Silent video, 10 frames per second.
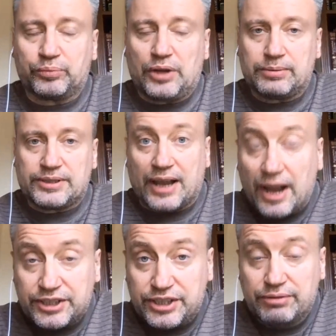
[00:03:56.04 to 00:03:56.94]
как бы сказать,
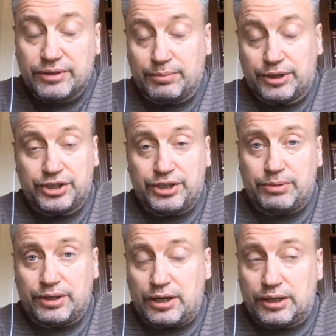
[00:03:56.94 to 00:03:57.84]
активном
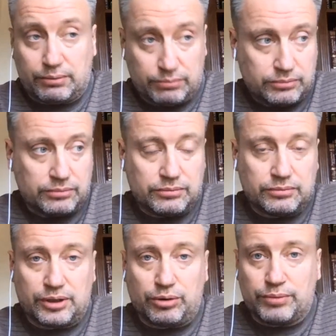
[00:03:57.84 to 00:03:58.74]
режиме, да, там,
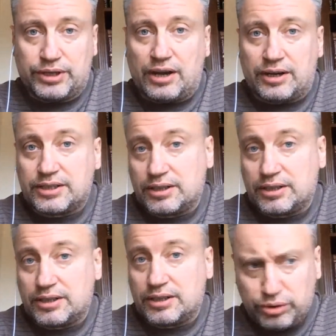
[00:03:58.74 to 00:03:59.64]
таком яростном.
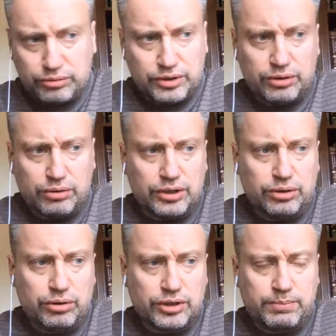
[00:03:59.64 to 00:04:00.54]
Ну, все идет, идет